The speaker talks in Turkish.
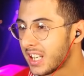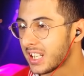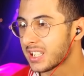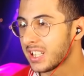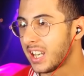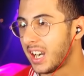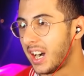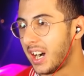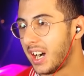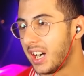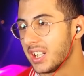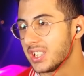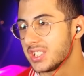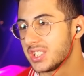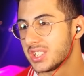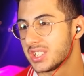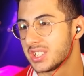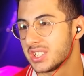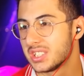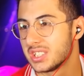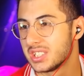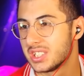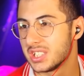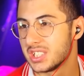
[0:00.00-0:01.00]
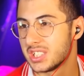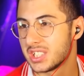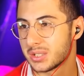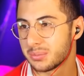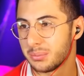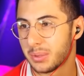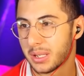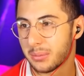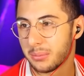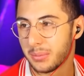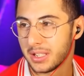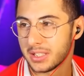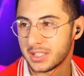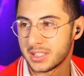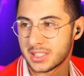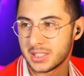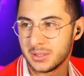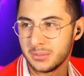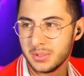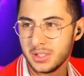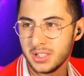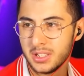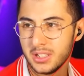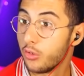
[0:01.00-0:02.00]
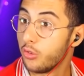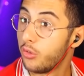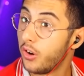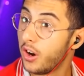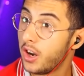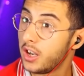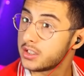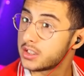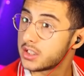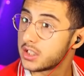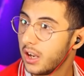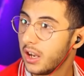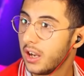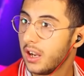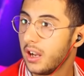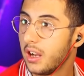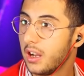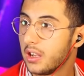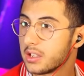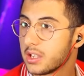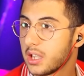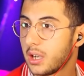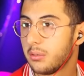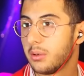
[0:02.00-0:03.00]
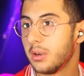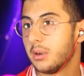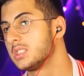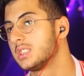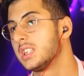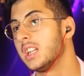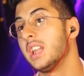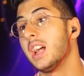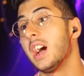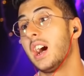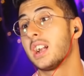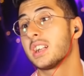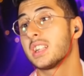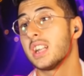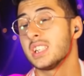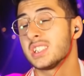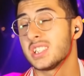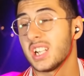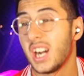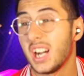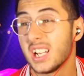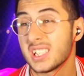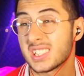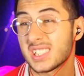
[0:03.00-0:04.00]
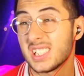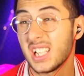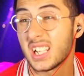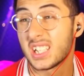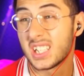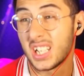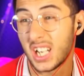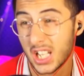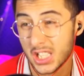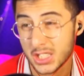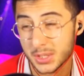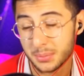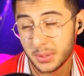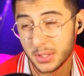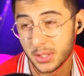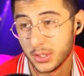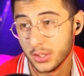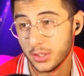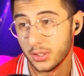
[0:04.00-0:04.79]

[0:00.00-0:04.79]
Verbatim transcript: Kanka ağaçça çıkmak mantıklı mı? What? Ha tamam. Gene arkadaşlar asla kaçma